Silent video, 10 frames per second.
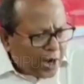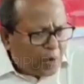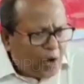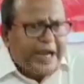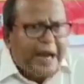
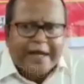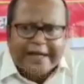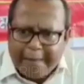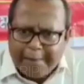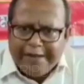ওনার পক্ষে
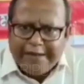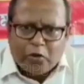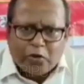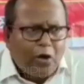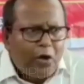আমরা
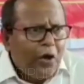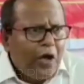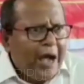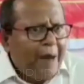ক্যাম্পেইন করব